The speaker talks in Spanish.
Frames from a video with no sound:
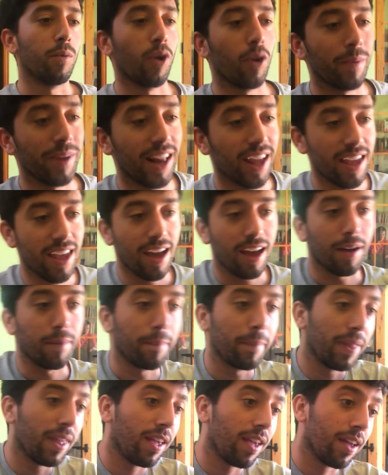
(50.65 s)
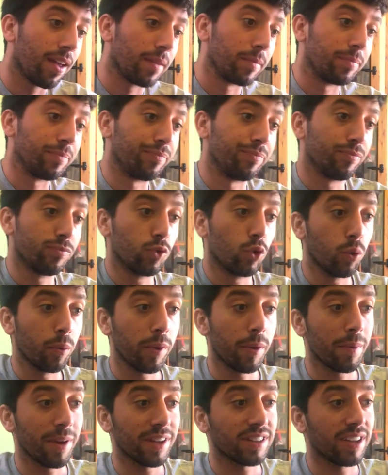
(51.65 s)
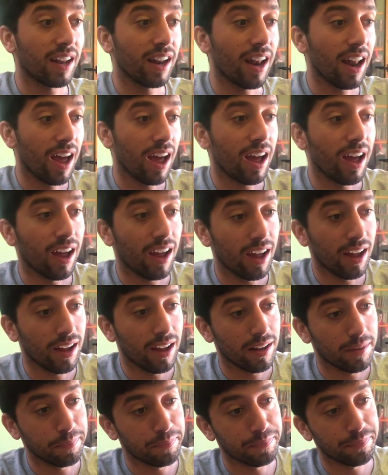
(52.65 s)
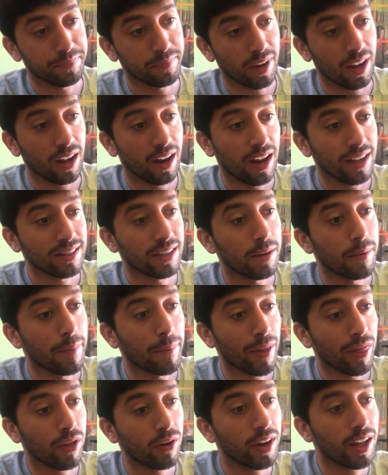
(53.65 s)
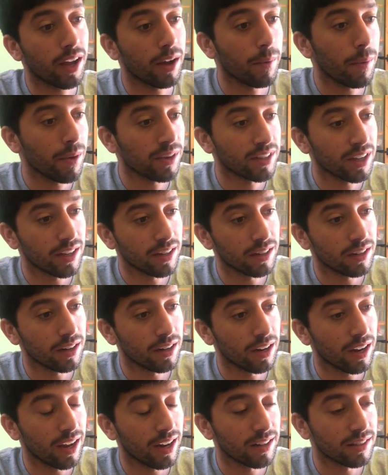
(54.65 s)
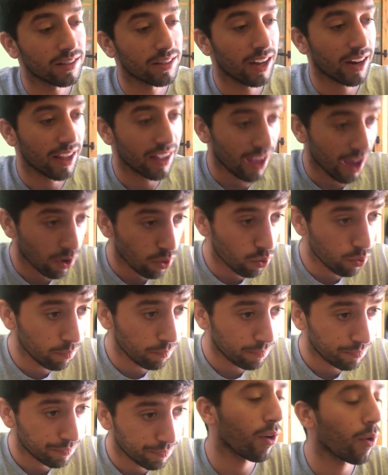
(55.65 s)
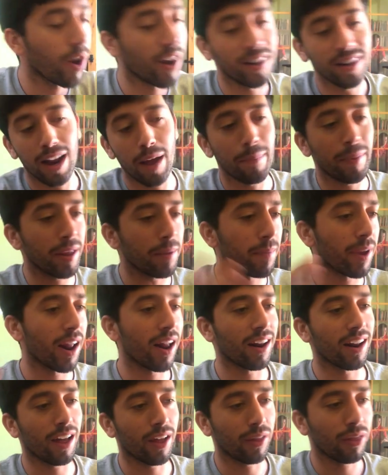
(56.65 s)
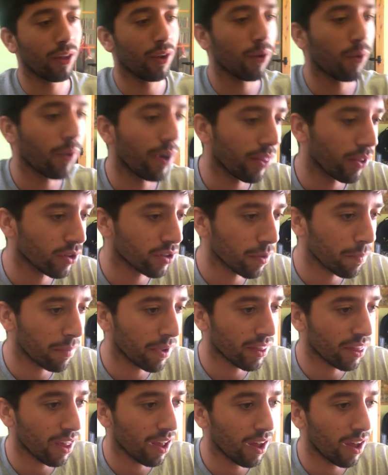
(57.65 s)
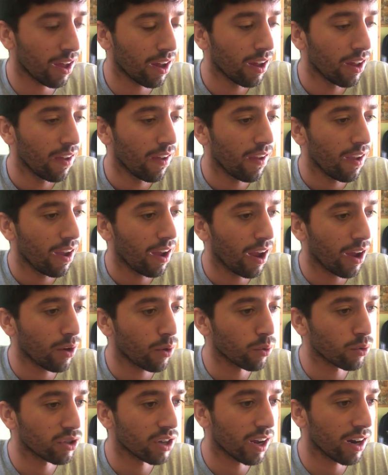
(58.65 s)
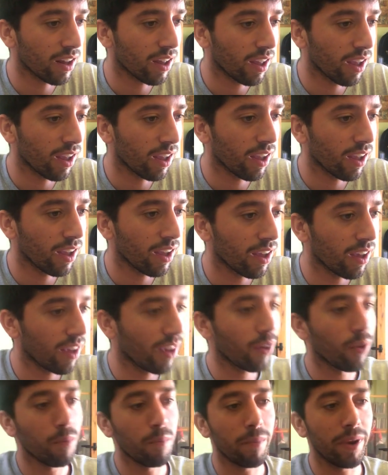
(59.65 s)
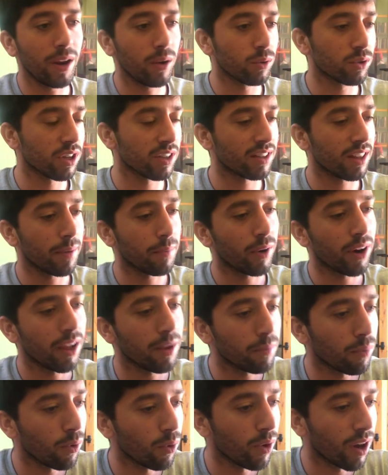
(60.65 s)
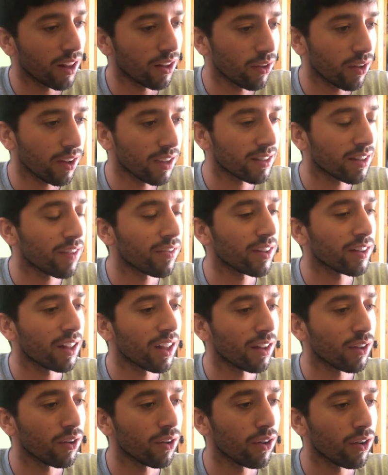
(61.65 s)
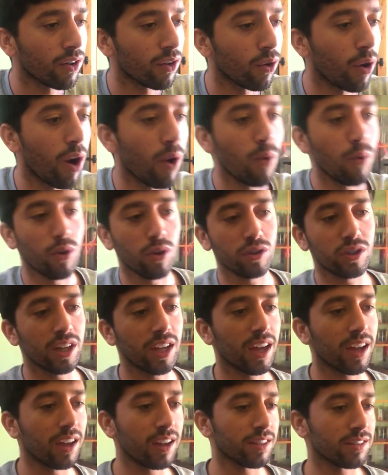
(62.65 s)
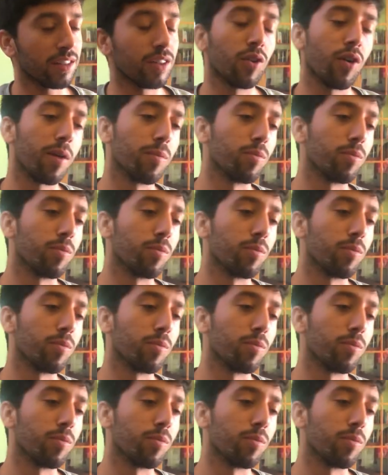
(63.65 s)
Bueno, Mireya, em, tú vives en la, en la selva amazónica, vives en, en Sarayaku. ¿Cuál es la primera reacción cuando se empieza a escuchar que, que, un virus está por ahí pululando y que está afectando no a uno, que, sino